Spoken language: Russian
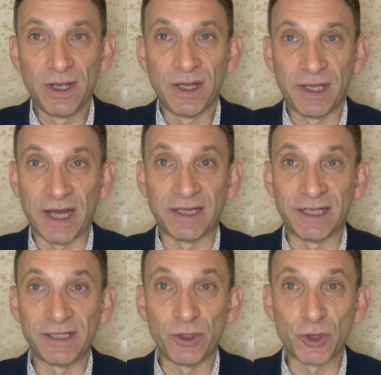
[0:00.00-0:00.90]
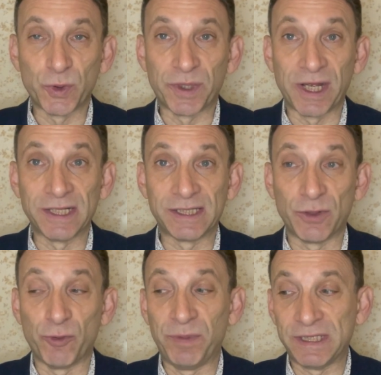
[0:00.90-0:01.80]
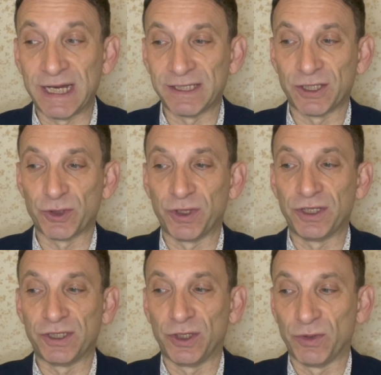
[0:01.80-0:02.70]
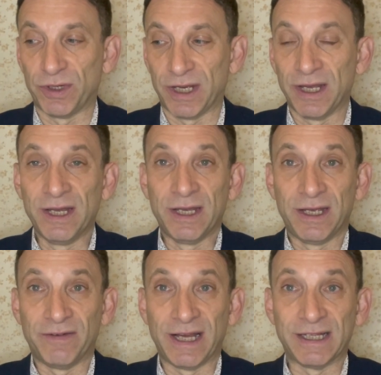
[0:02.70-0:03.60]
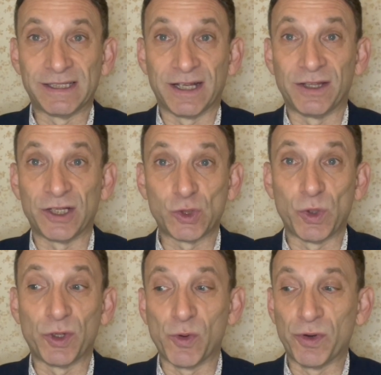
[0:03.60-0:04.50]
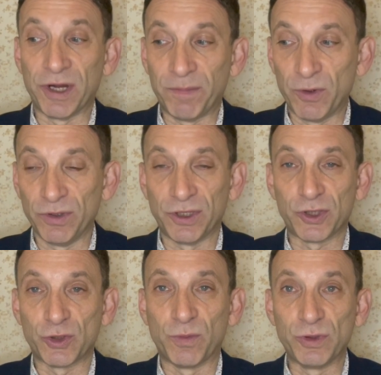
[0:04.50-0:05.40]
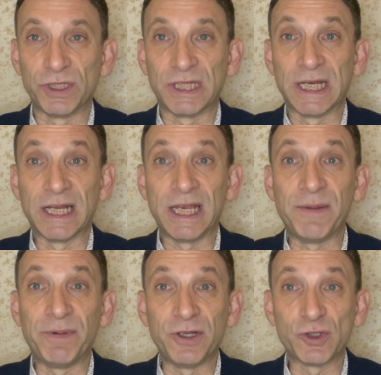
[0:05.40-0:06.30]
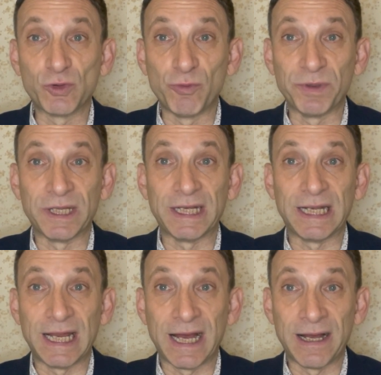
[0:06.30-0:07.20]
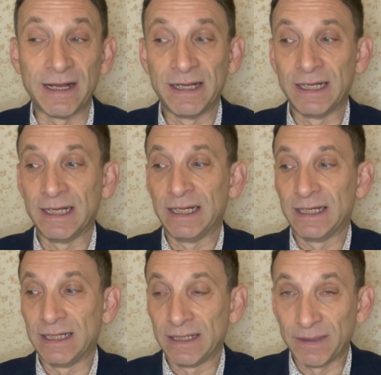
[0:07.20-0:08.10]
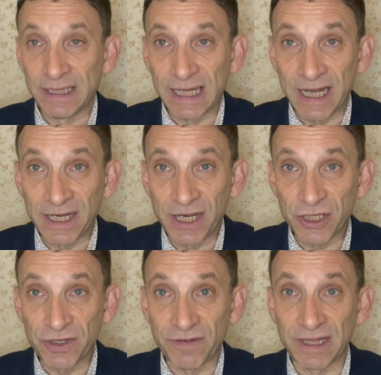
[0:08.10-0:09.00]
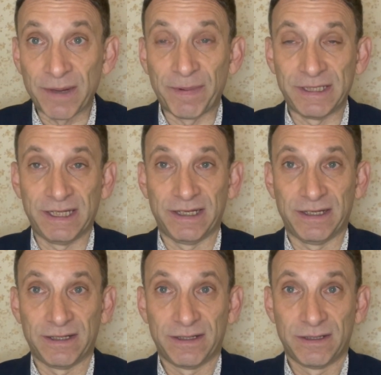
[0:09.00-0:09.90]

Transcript: Я надеюсь, что украинцы убедятся, что их территория является настолько укрепленной, что будет неприступной для дальнейшего нападения